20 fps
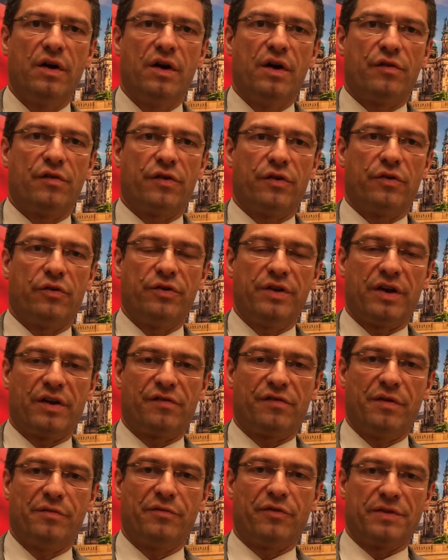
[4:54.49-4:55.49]
von
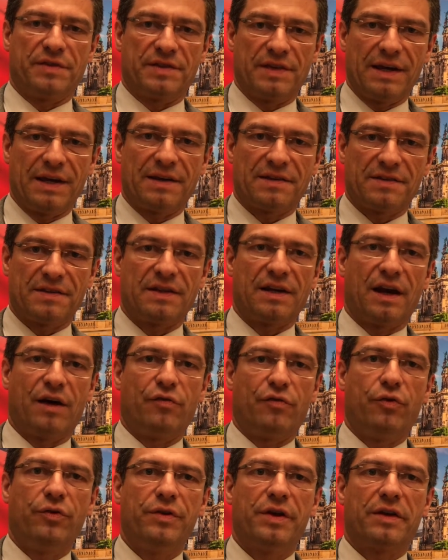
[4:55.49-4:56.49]
165 auf
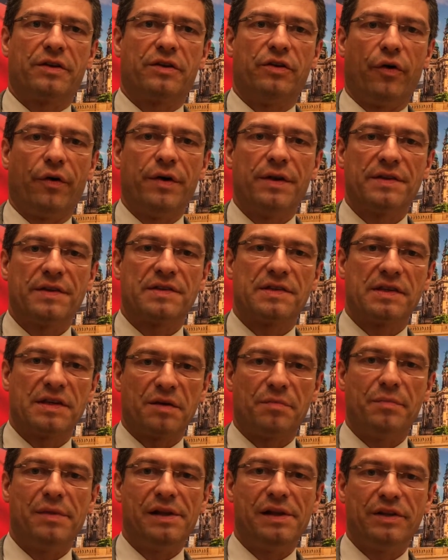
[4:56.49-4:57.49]
190
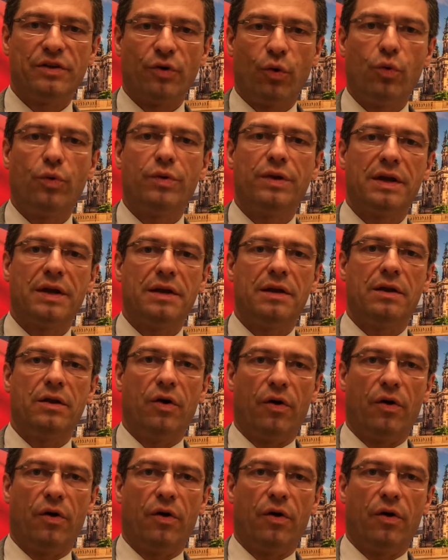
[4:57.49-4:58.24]
Millionen